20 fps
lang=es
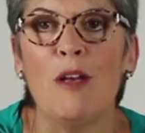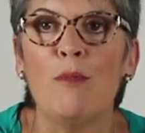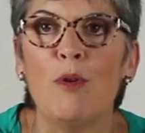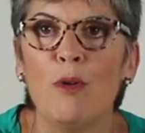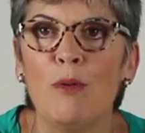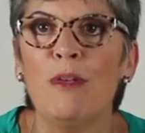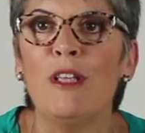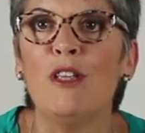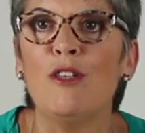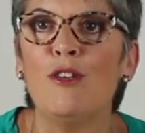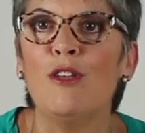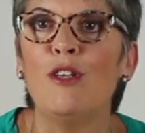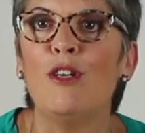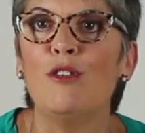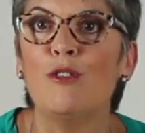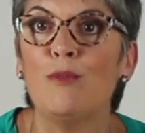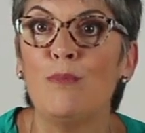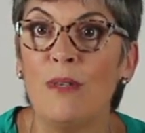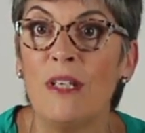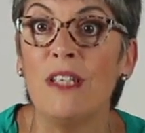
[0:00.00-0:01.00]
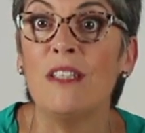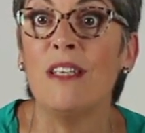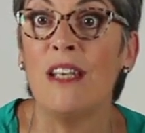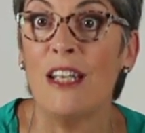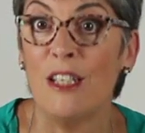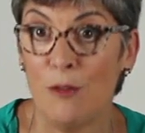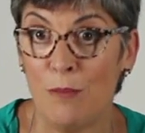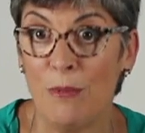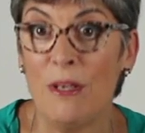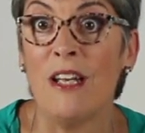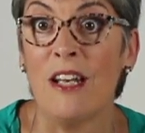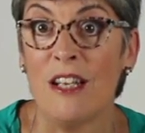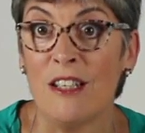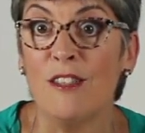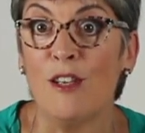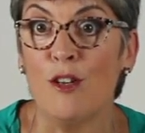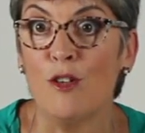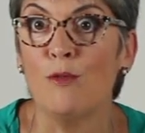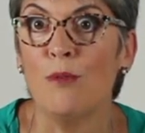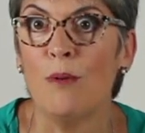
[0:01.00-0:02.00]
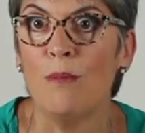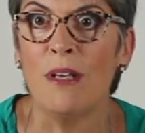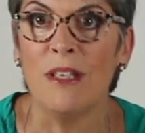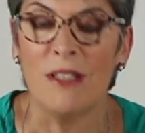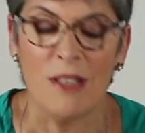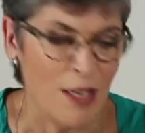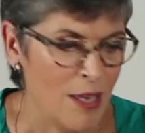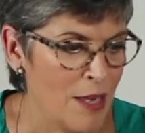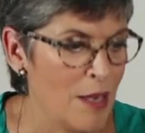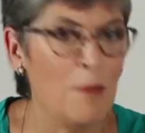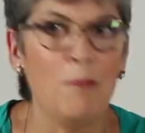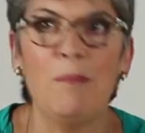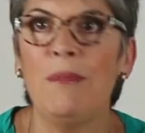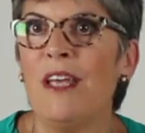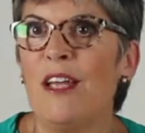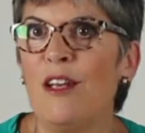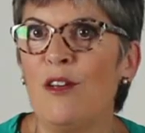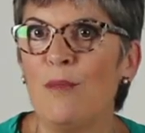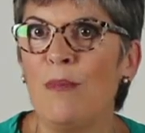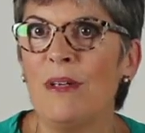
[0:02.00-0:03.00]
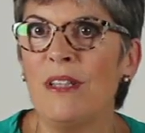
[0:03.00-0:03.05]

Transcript: el movimiento de los pies y las piernas de los bebés. Piano